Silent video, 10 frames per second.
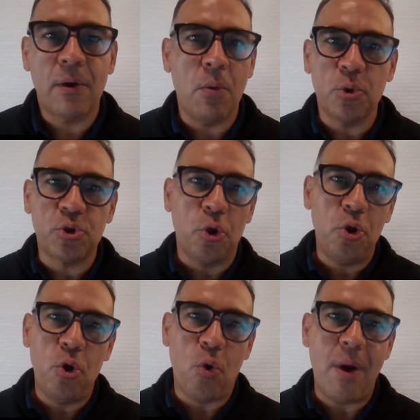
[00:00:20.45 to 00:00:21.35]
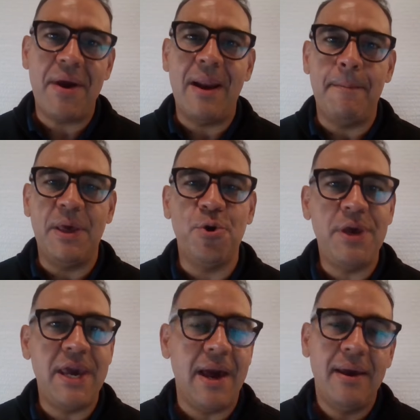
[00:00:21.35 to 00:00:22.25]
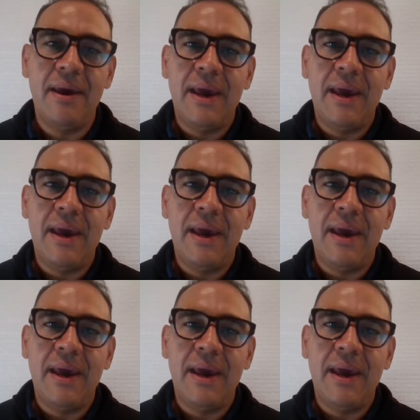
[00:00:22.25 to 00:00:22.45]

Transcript: Como todos los jueves al mediodía,